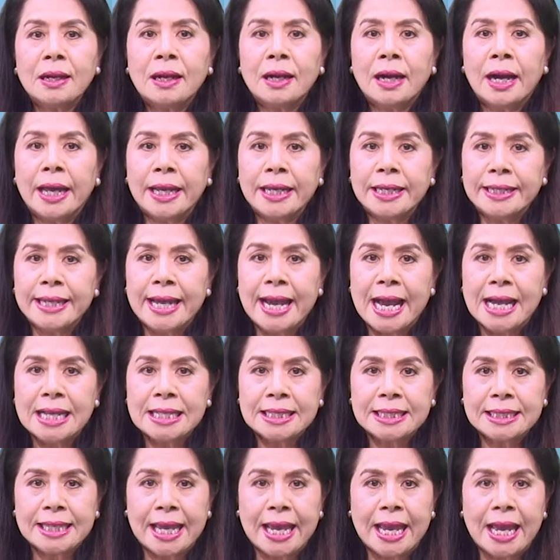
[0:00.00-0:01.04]
Hành giả
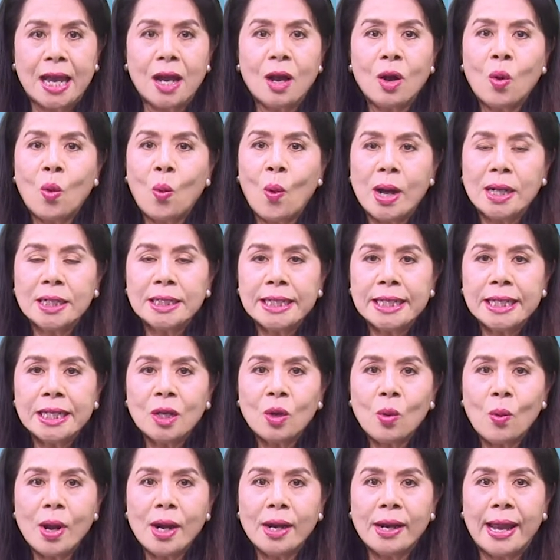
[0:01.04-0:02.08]
sẽ quán
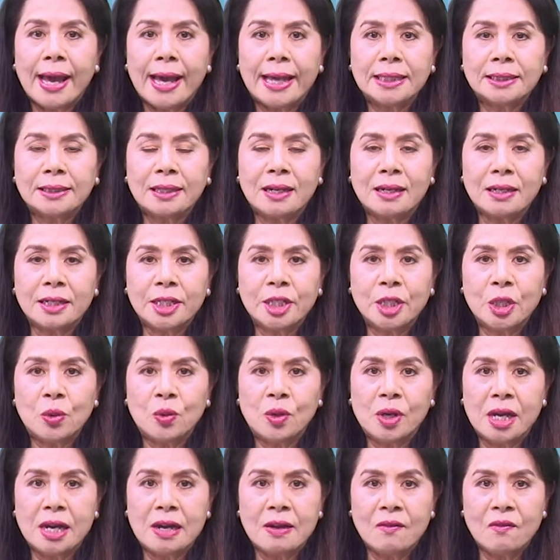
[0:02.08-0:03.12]
đi quán lại thật
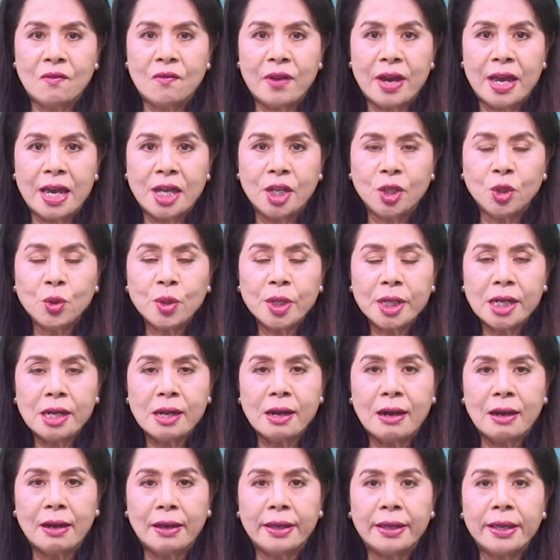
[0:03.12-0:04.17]
nhiều lần về duyên
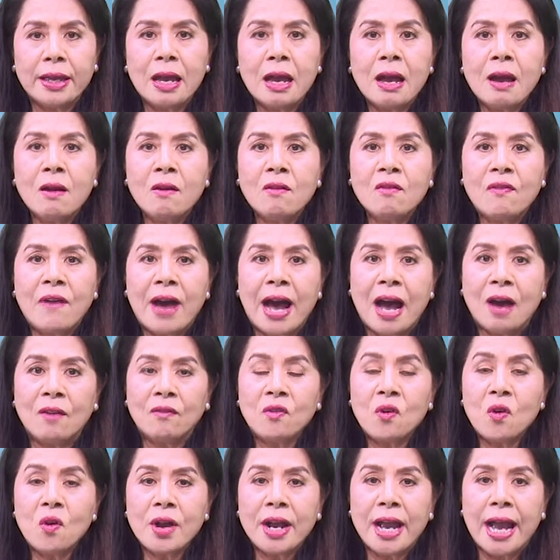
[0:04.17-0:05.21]
khởi và
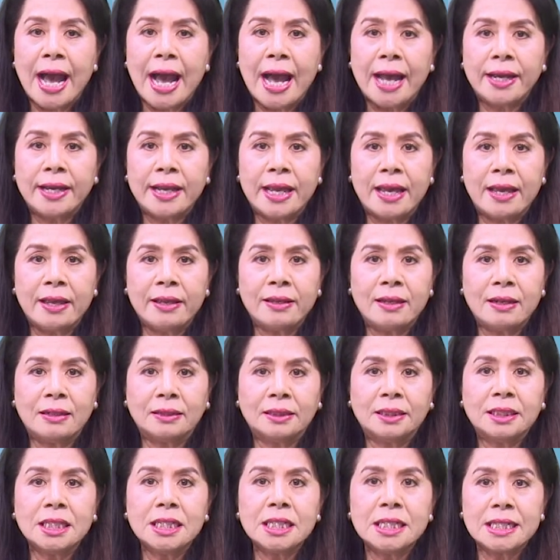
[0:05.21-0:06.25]
vô ngã để
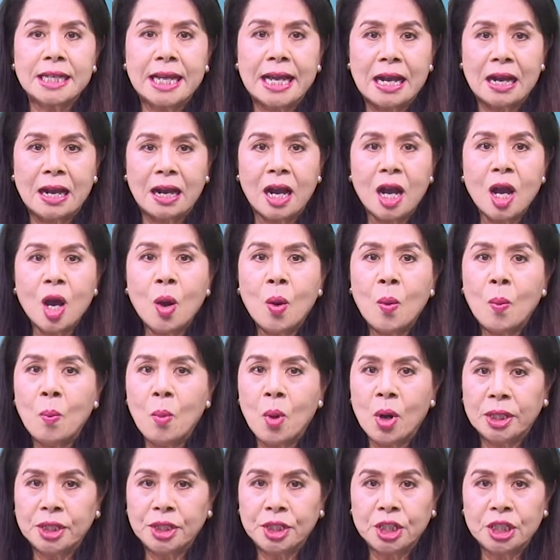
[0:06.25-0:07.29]
nhận thức rằng
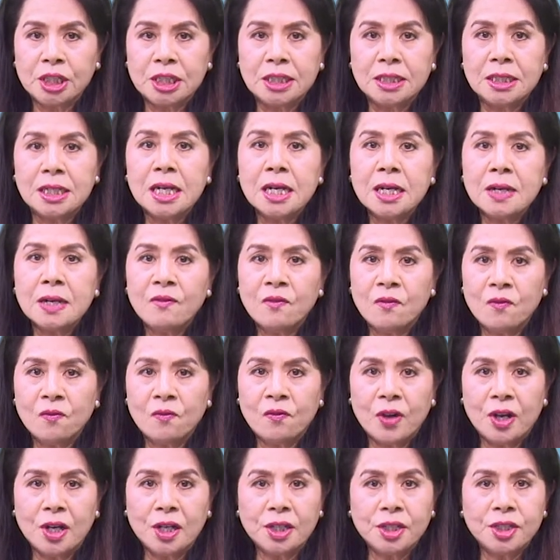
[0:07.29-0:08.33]
mọi sự
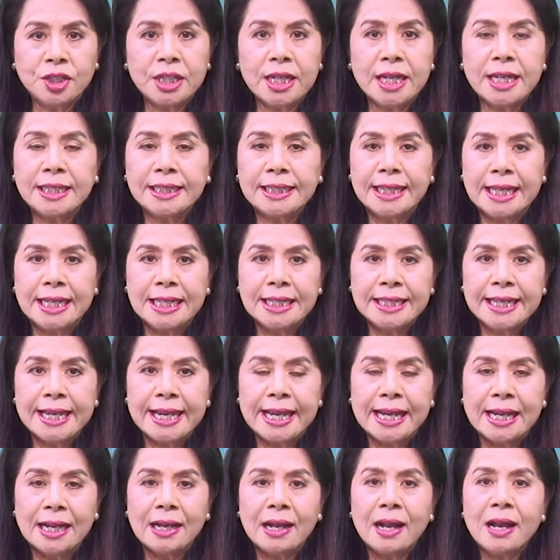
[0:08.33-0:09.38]
vật trên thế
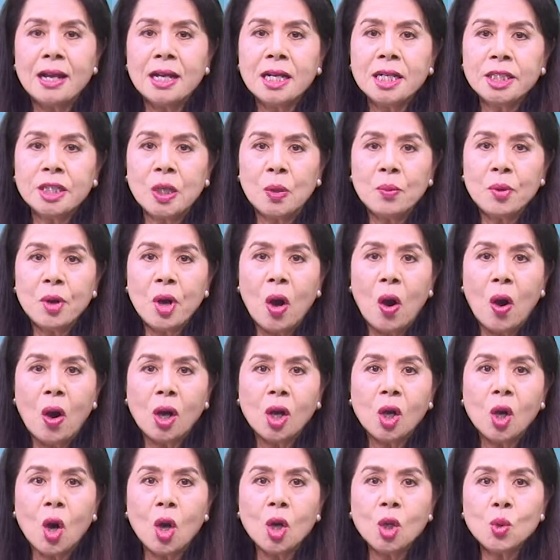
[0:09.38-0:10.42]
gian trong
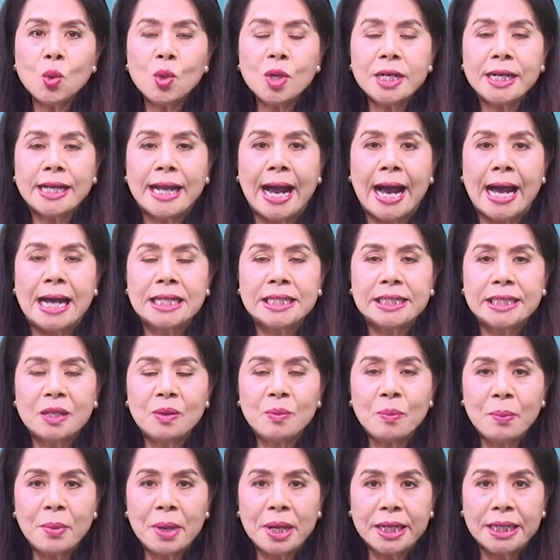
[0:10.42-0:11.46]
đó có luôn cả
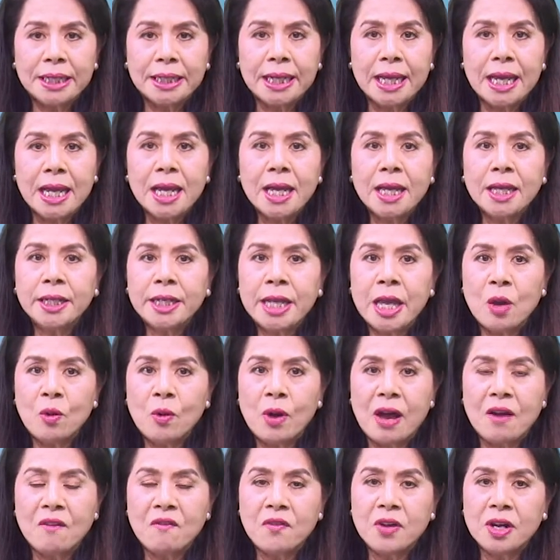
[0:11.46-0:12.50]
chính mình, đều
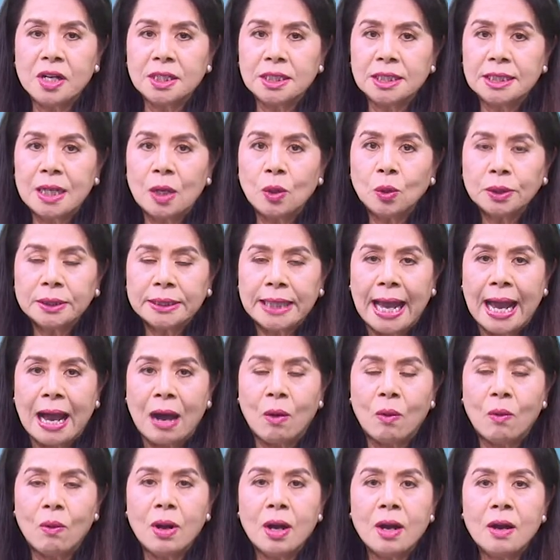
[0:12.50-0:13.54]
là vật cấu
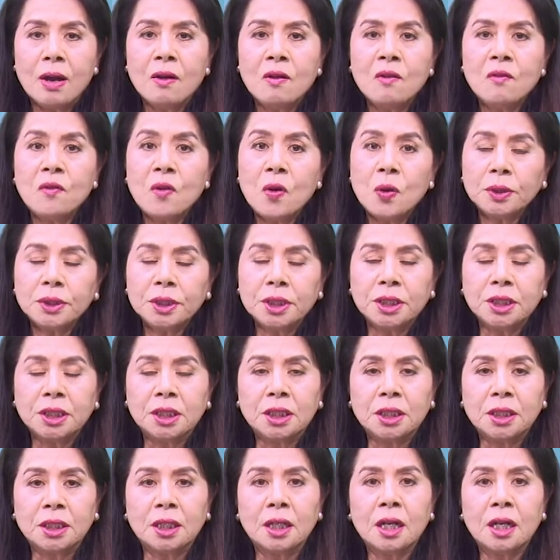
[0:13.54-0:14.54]
tạo, vô thường,